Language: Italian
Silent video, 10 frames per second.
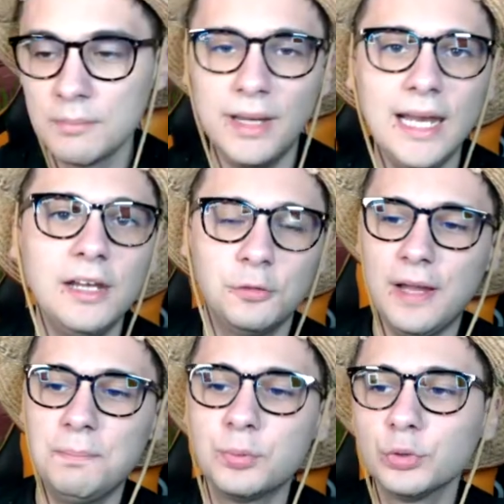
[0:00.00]
ma lei lo fa
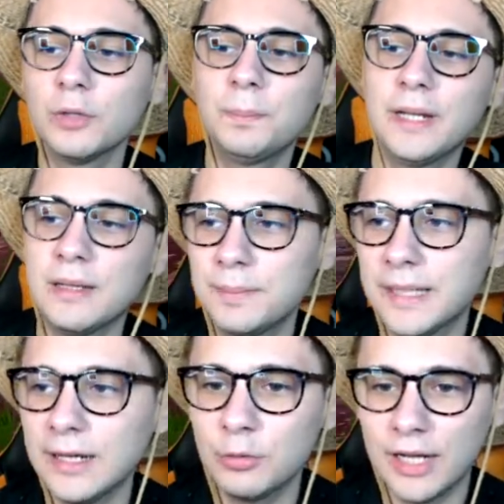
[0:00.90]
appunto per per
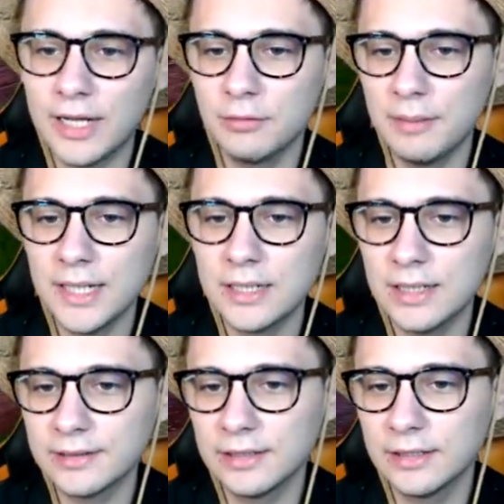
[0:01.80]
riempire quella che è una
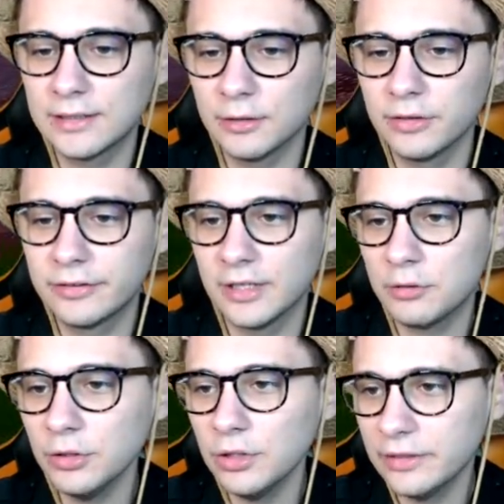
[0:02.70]
mancanza all'interno di sé.
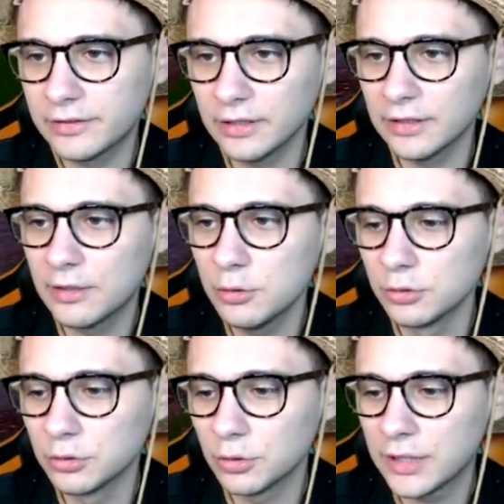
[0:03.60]
Quando lei si rende
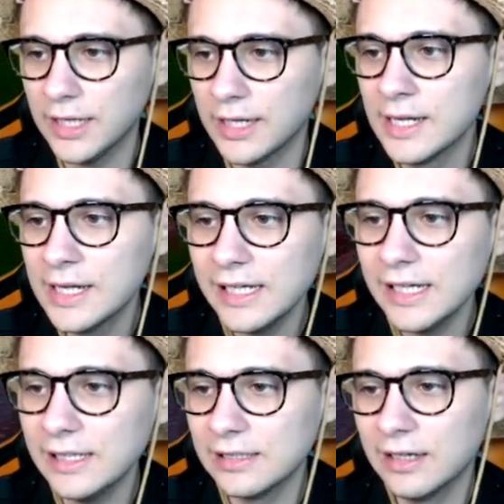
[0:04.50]
conto che
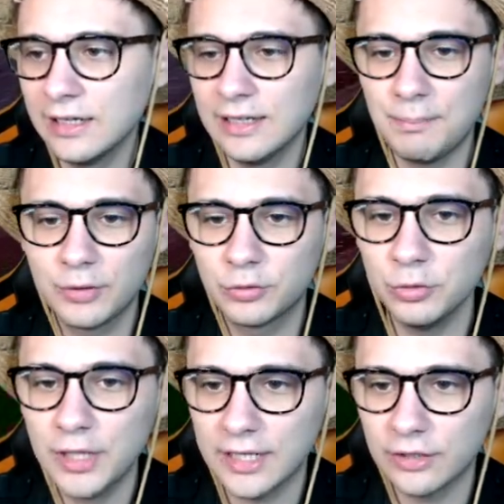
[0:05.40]
il, eh, la
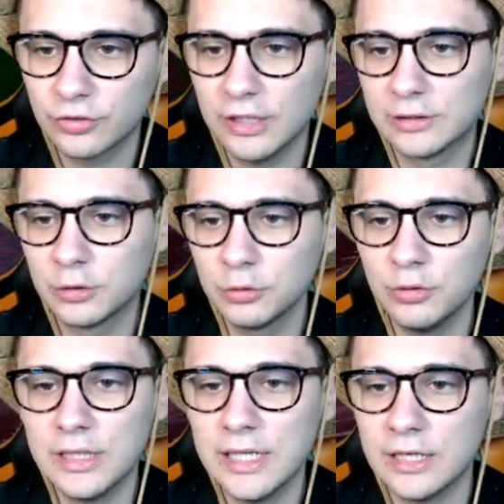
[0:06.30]
persona che ha scelto non
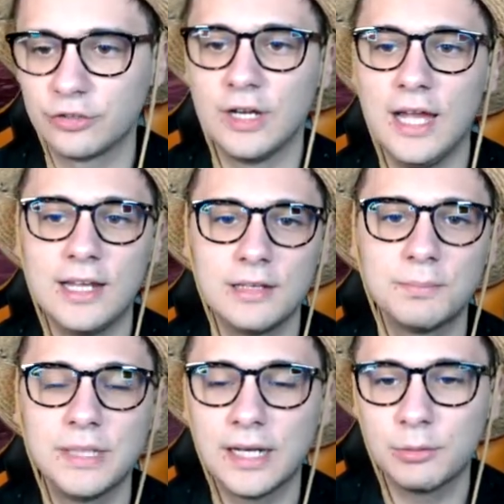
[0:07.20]
riesce a
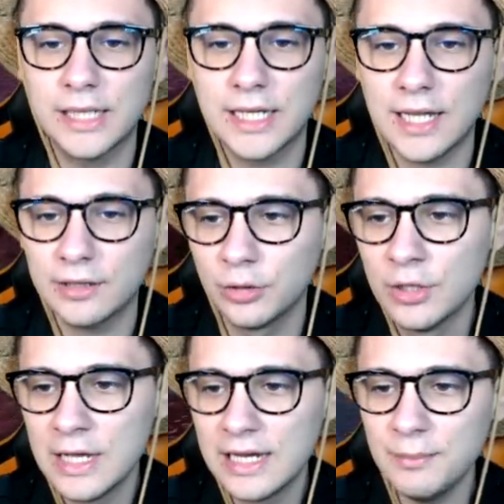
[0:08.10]
riempire quelli che erano
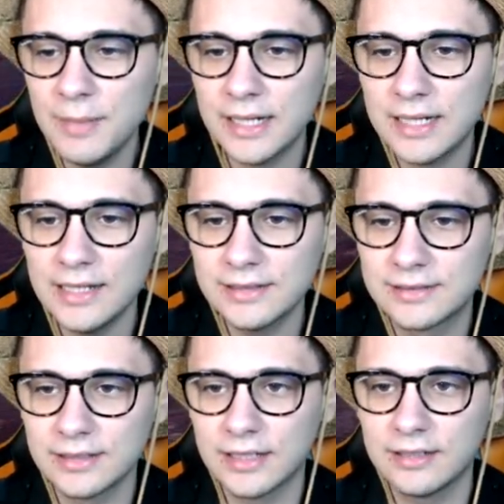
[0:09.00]
le
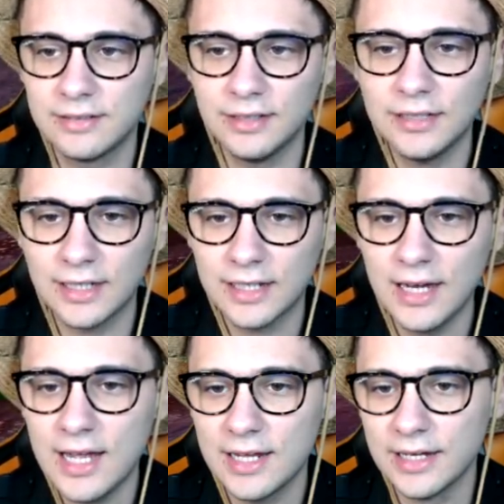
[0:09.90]
mancanze che si è andata a
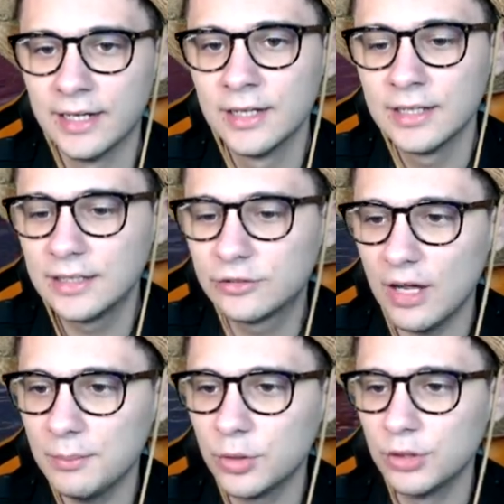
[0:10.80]
creare,
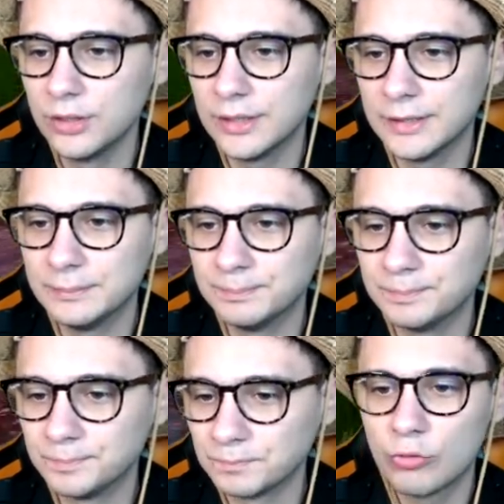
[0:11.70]
diciamo,
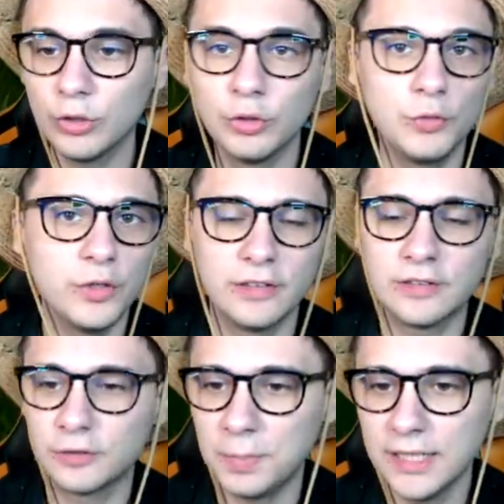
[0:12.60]
ehm, quando voi
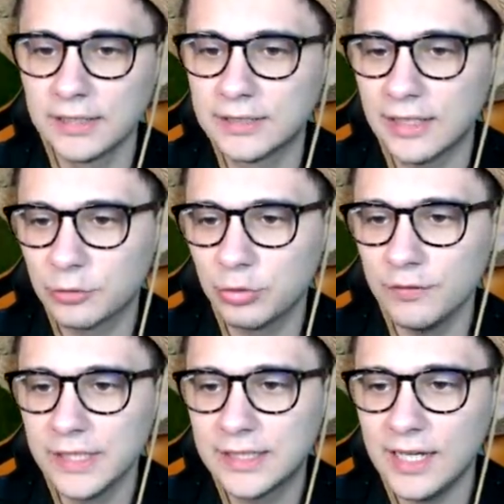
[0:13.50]
siete spariti dalla sua
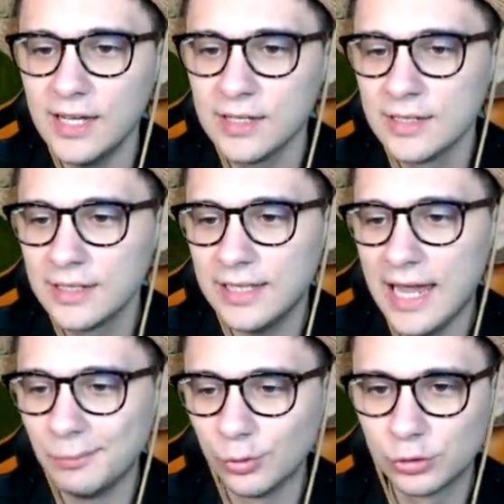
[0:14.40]
vita,
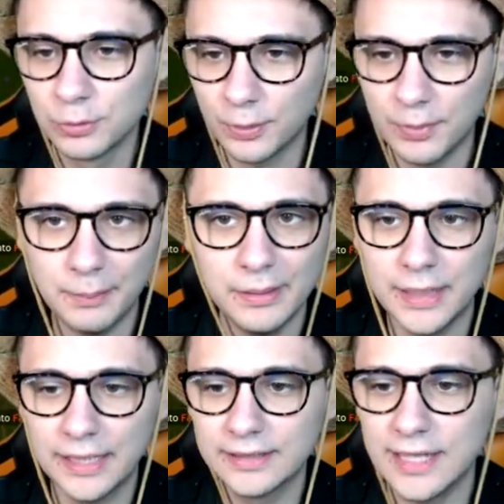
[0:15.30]
lei molto
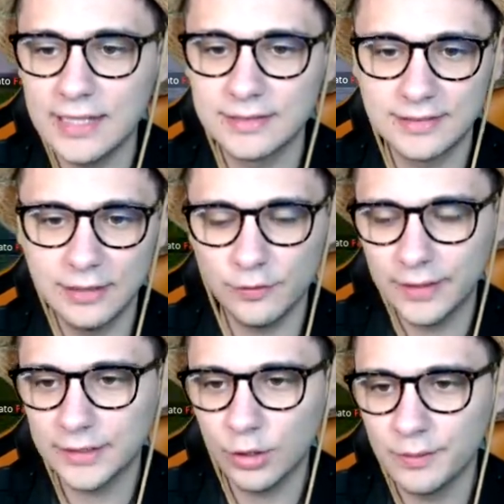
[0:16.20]
probabilmente, anzi al
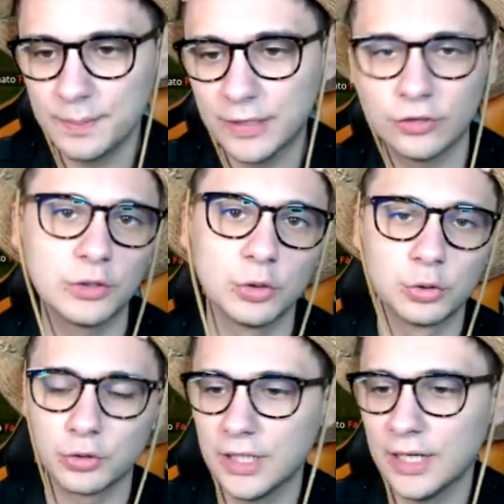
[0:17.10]
99%,
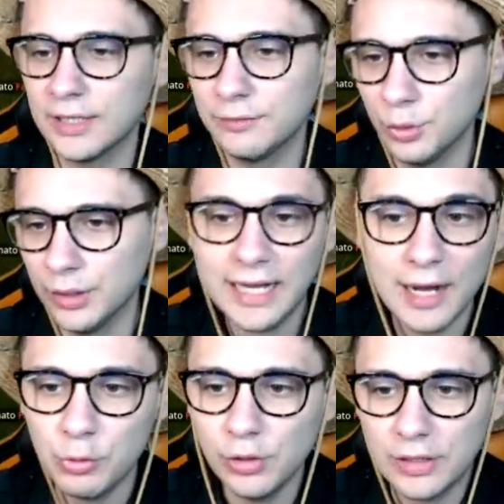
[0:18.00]
tornerà da voi. Che
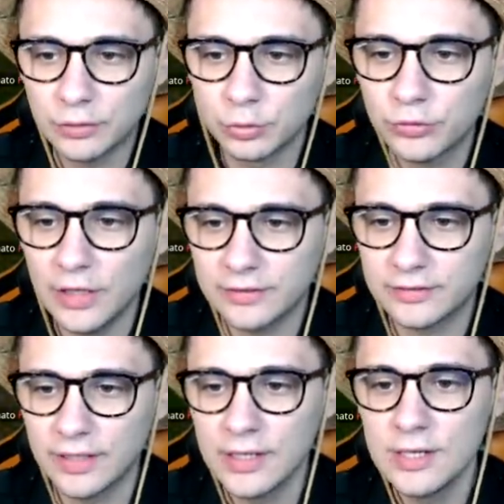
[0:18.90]
è quello che
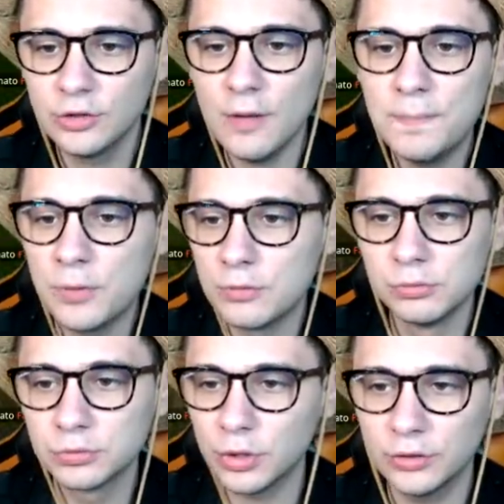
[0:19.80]
successe. Dopo
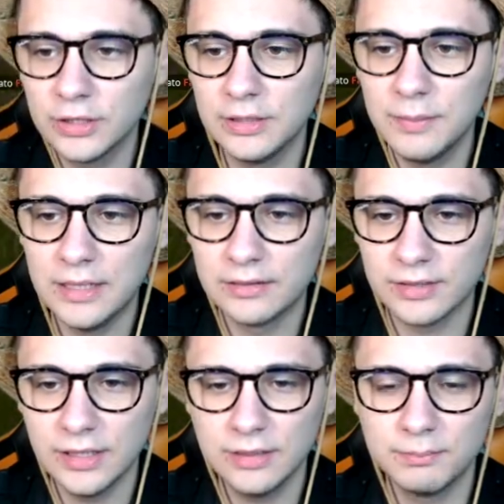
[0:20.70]
un tot di
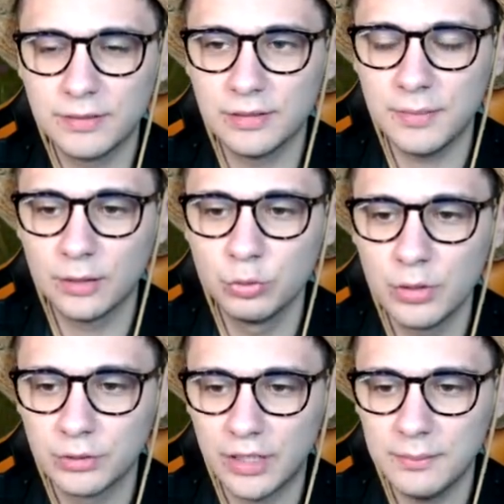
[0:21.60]
mesi, mi sembra
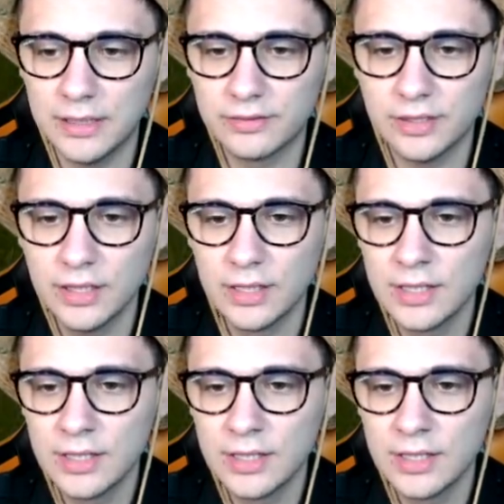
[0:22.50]
due o tre mesi,